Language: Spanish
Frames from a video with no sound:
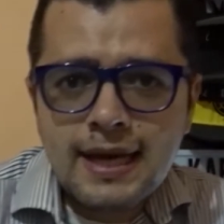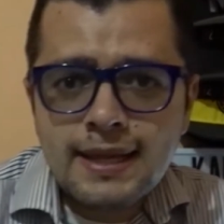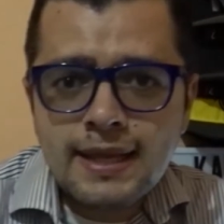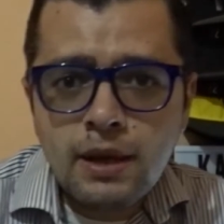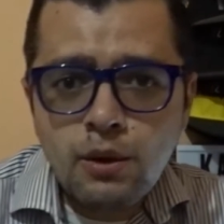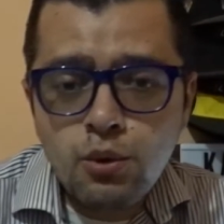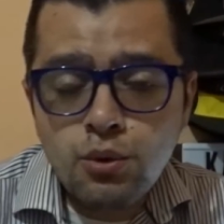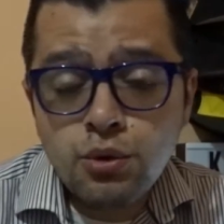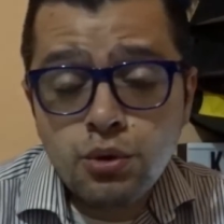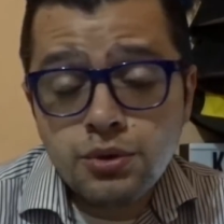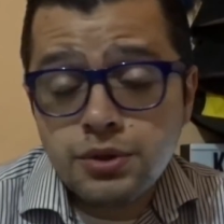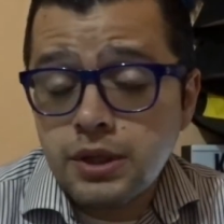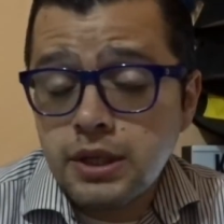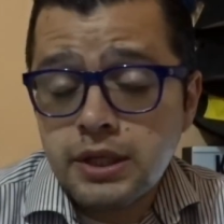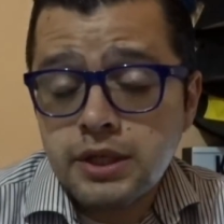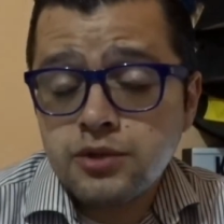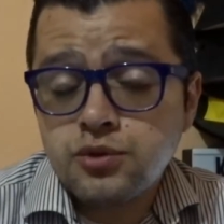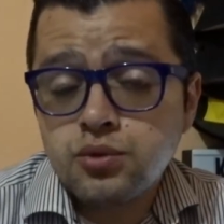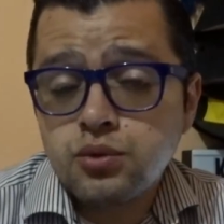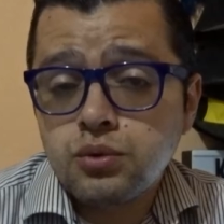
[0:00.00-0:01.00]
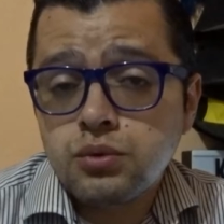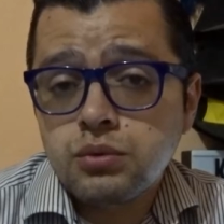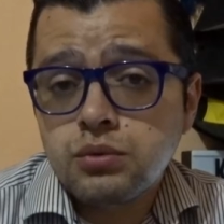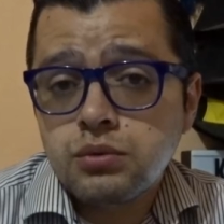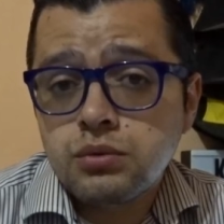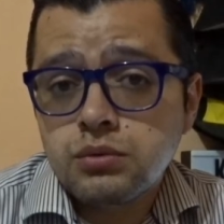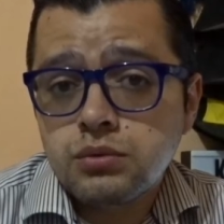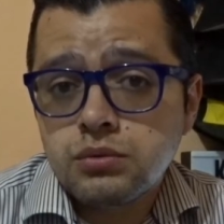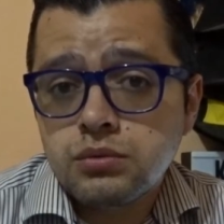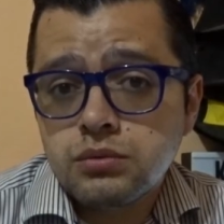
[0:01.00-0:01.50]
Cada uno tiene
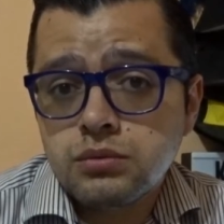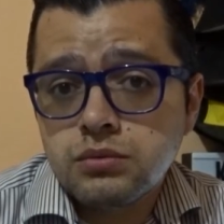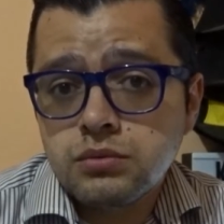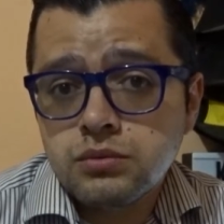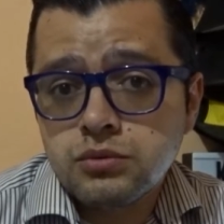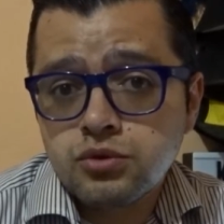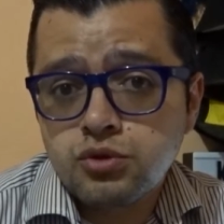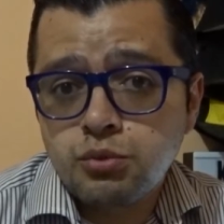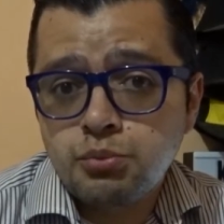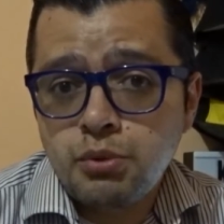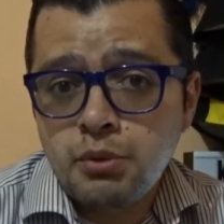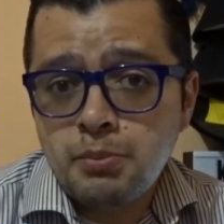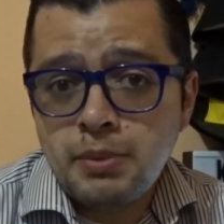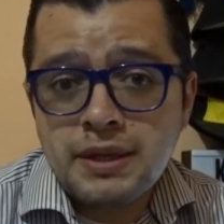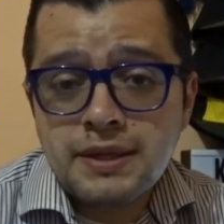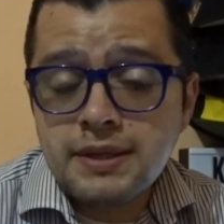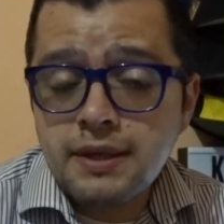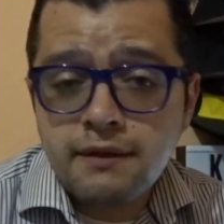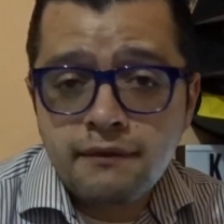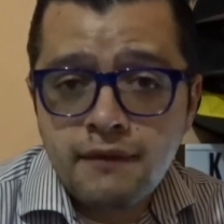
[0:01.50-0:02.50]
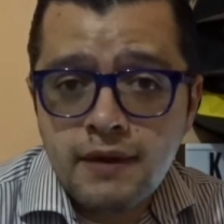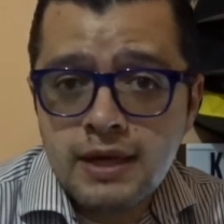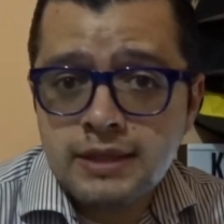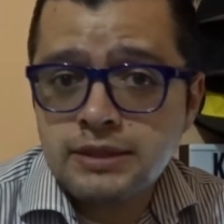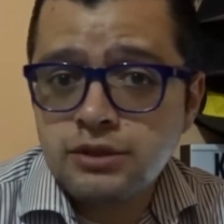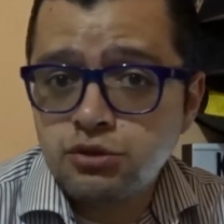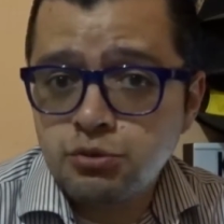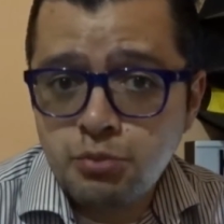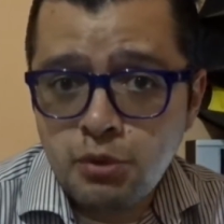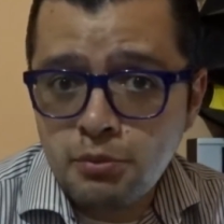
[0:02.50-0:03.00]
su, propia
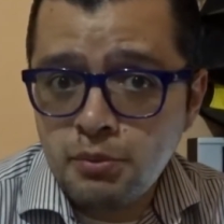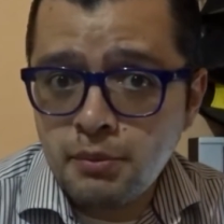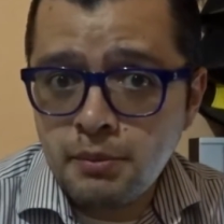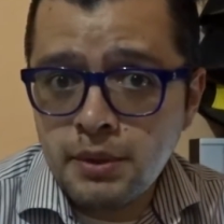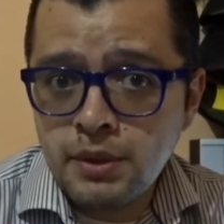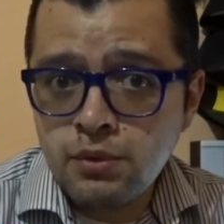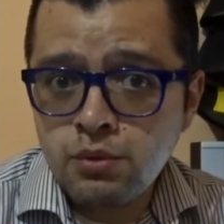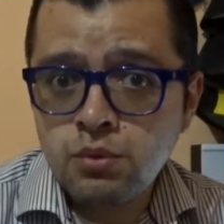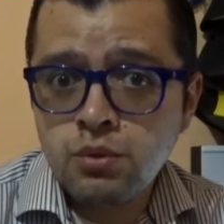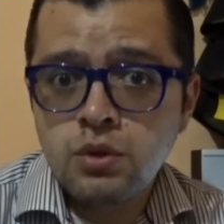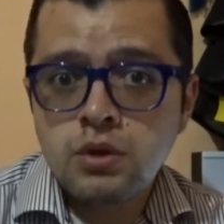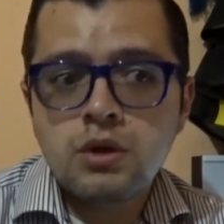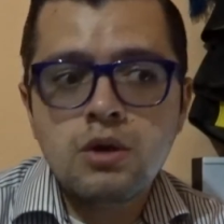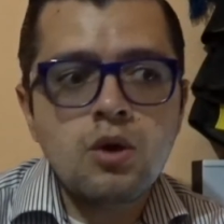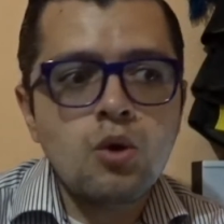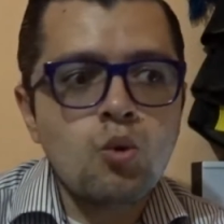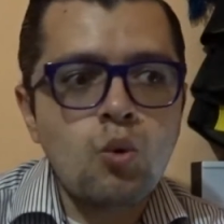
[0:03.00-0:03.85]
interfaz y su propio menú.